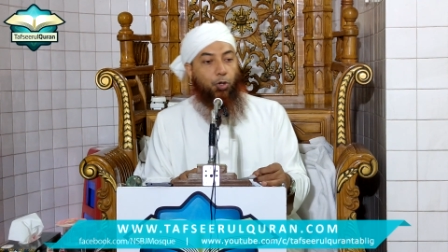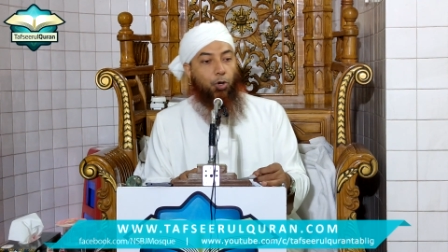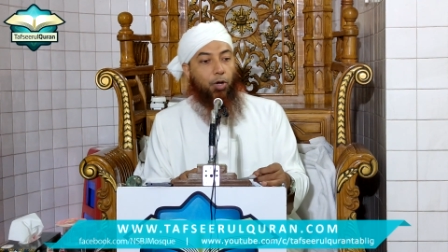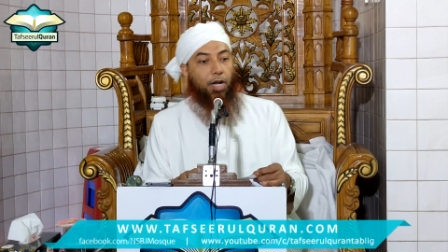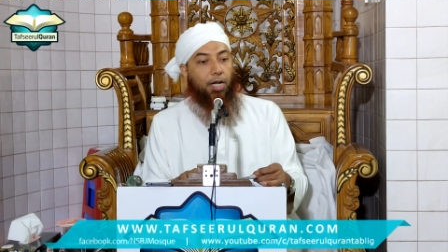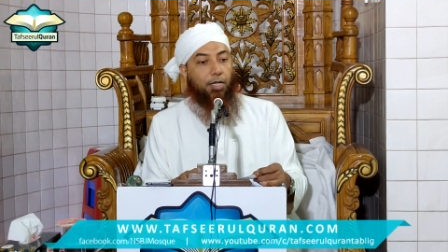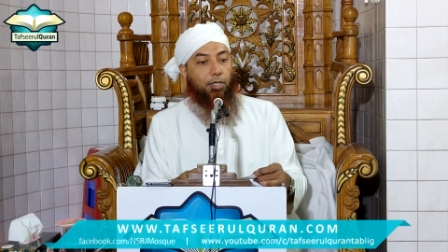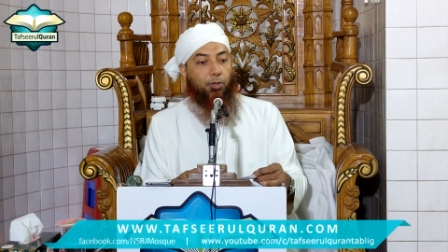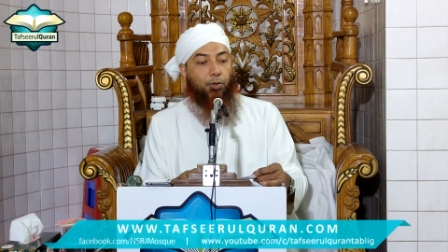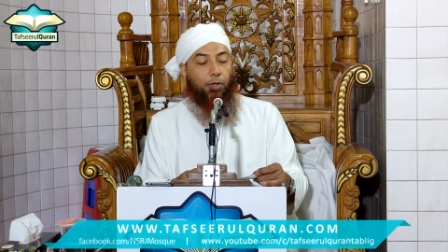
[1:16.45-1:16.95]

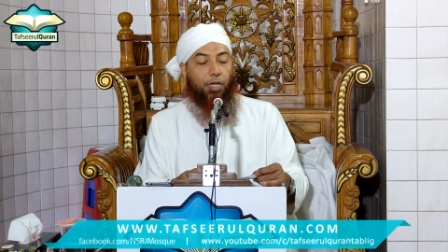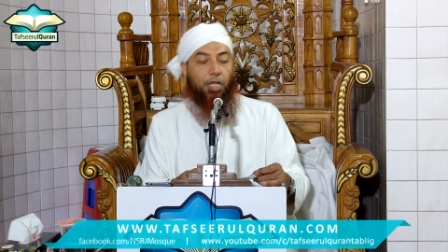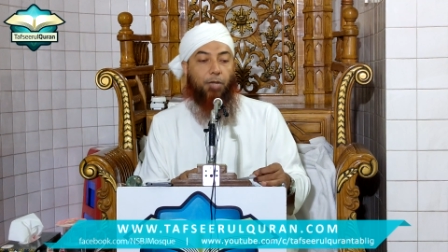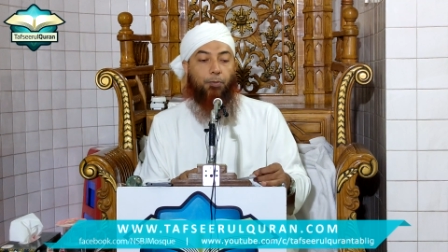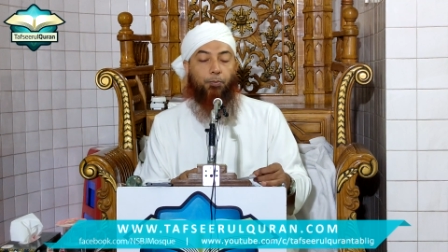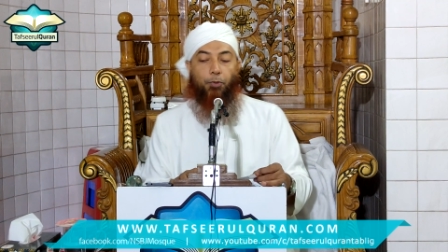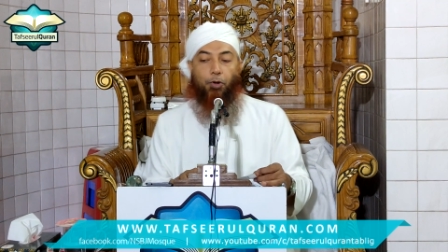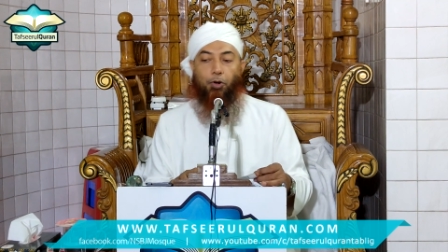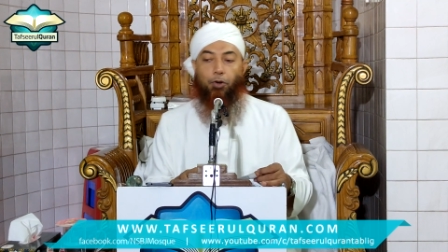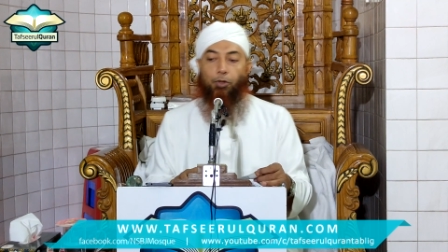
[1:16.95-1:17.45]
সরাসরি
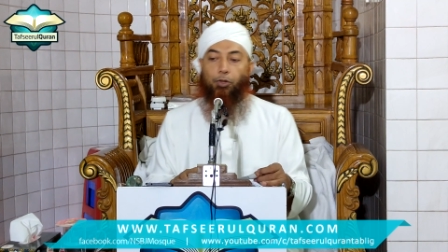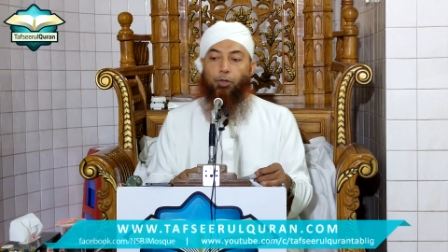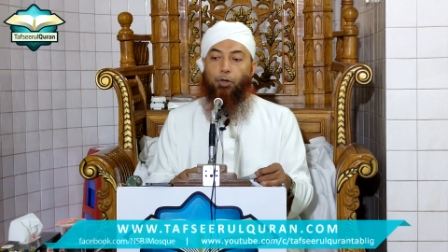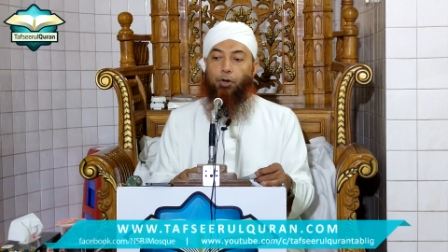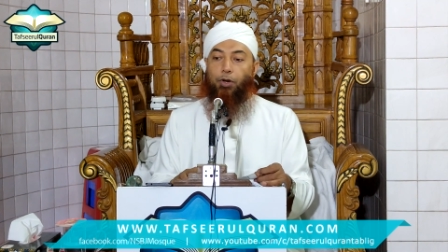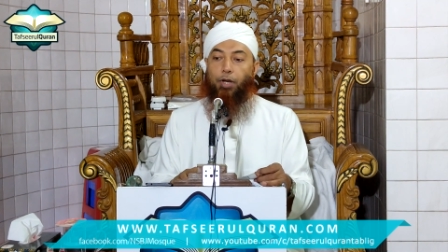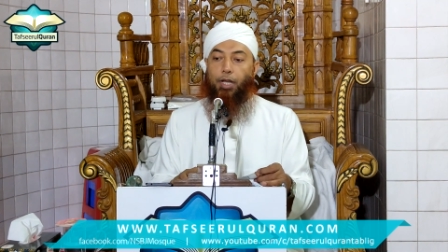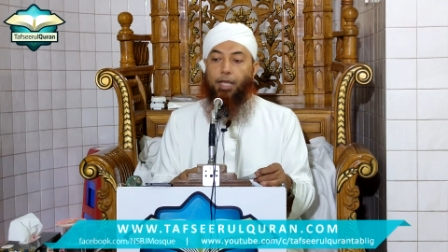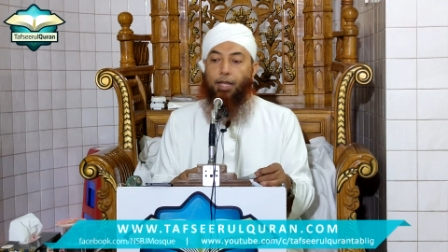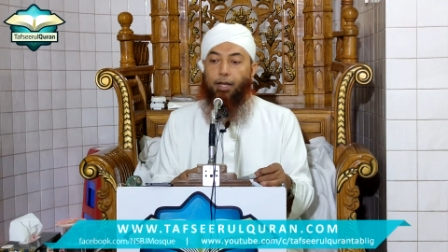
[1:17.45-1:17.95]
বড়
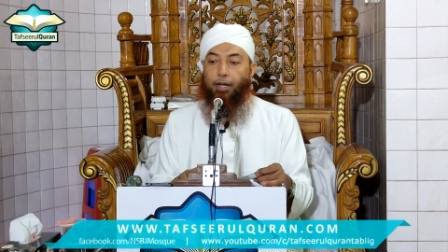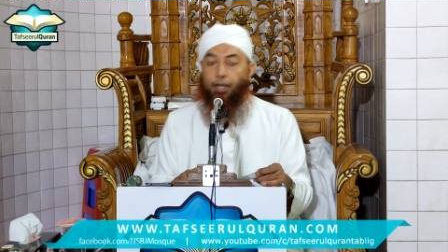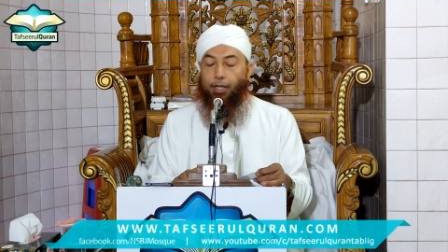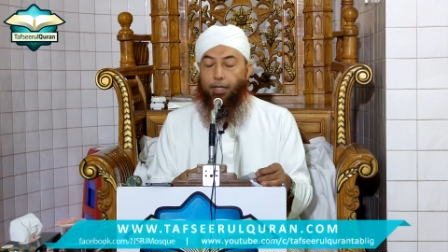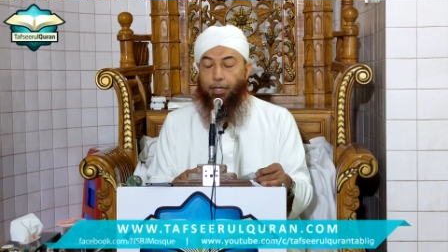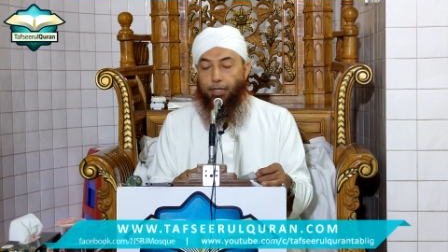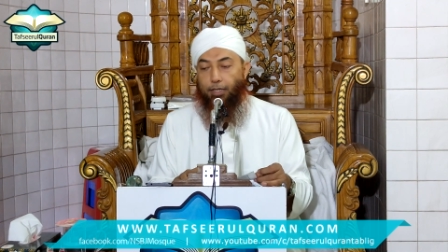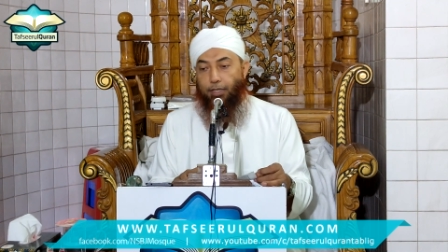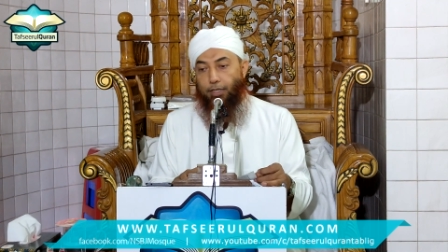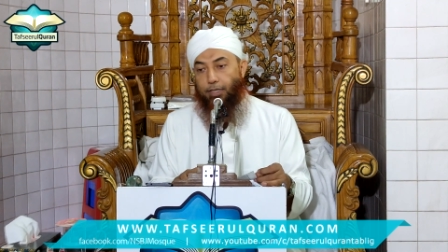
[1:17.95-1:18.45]
ধরনের
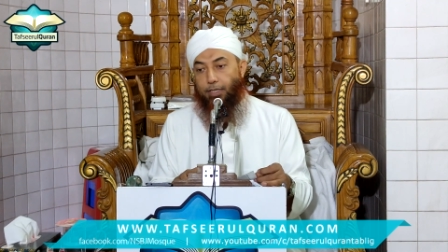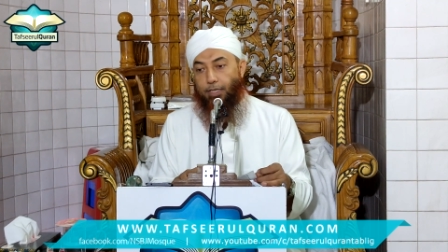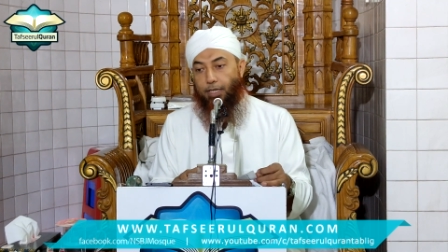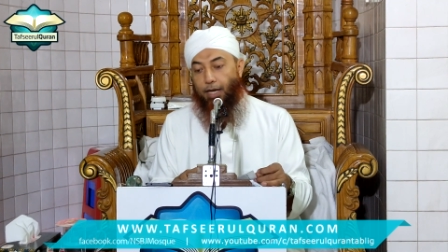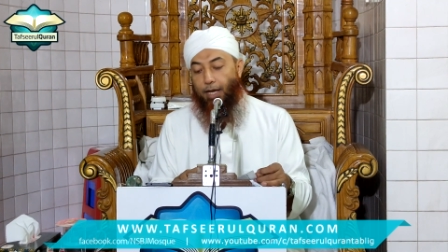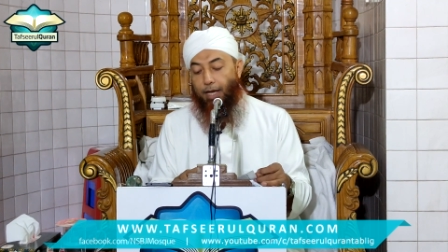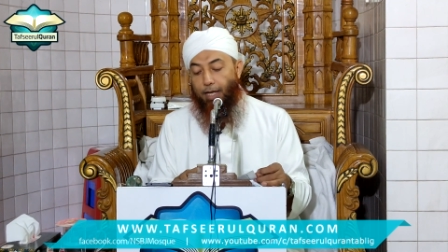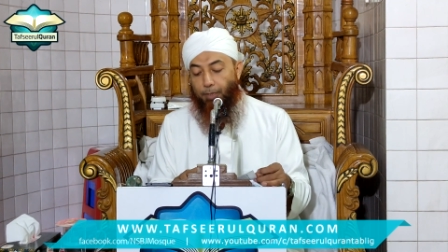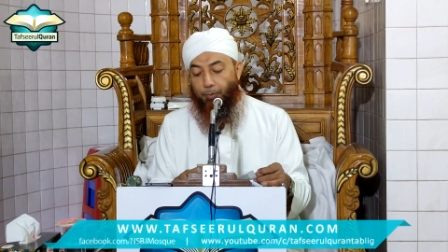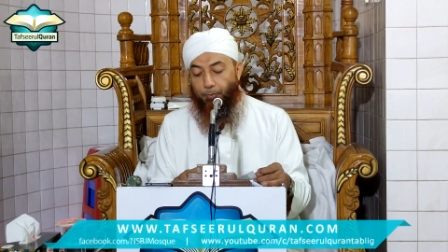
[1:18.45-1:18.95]

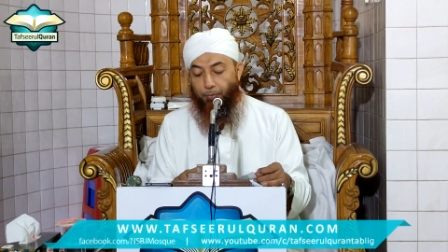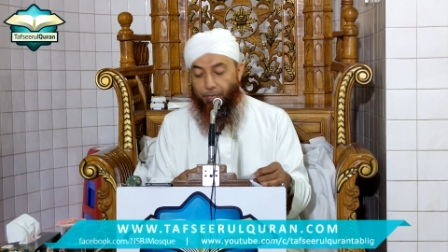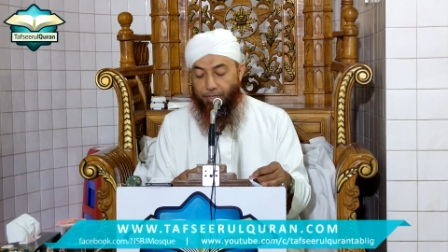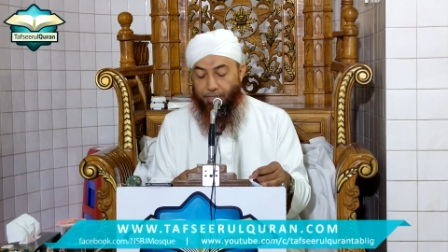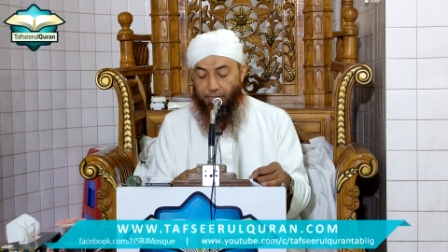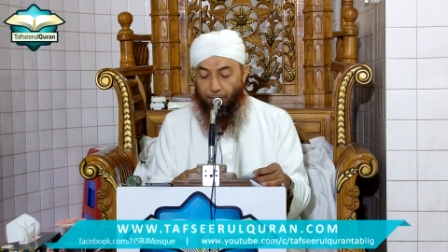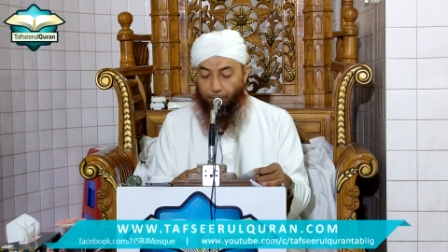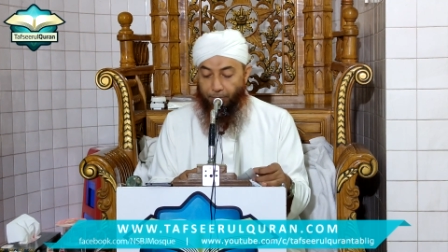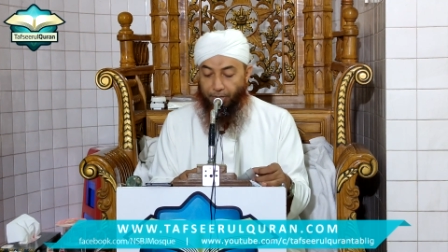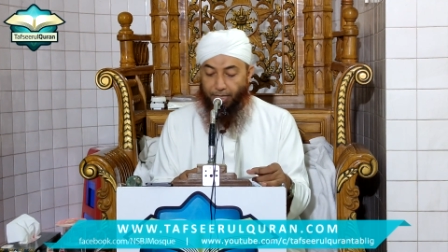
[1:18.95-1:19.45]
জেহাদ
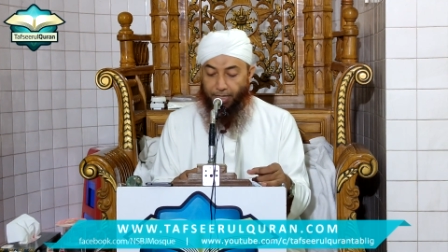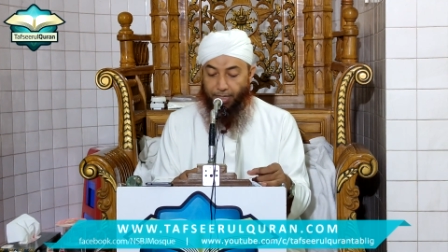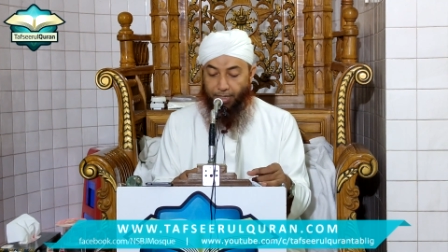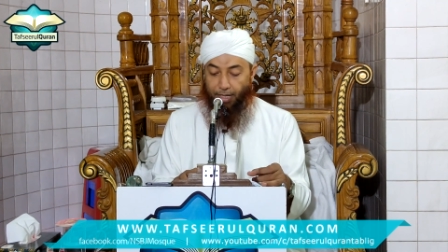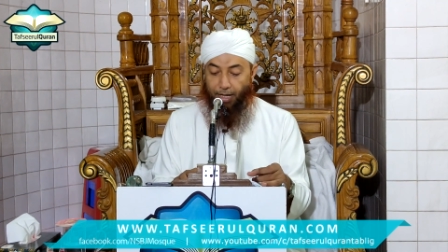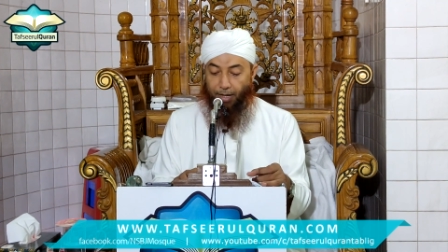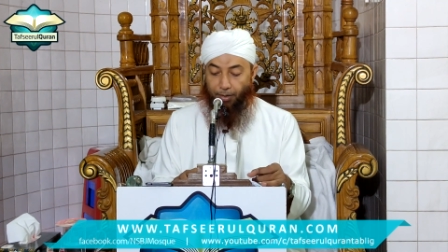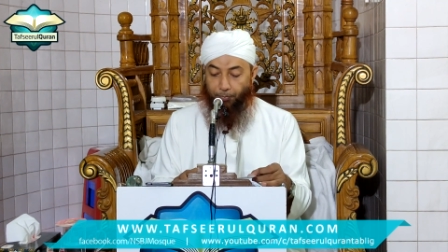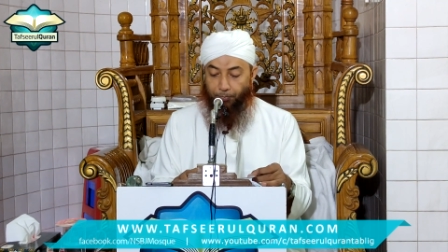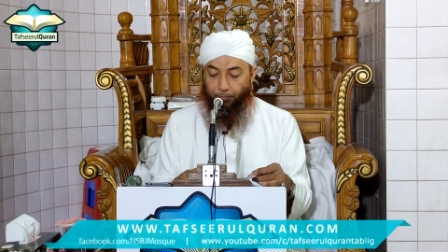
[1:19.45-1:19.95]

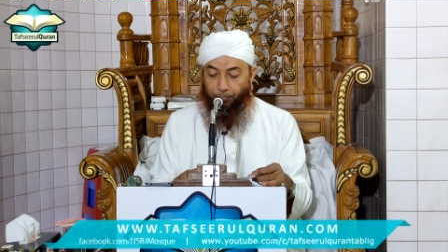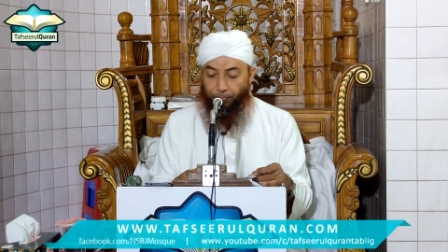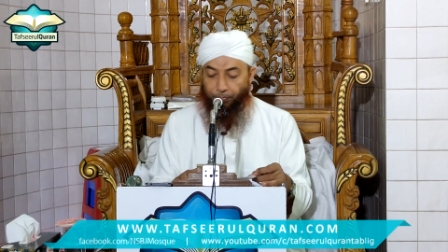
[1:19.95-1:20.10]
ফিসাবিল্লা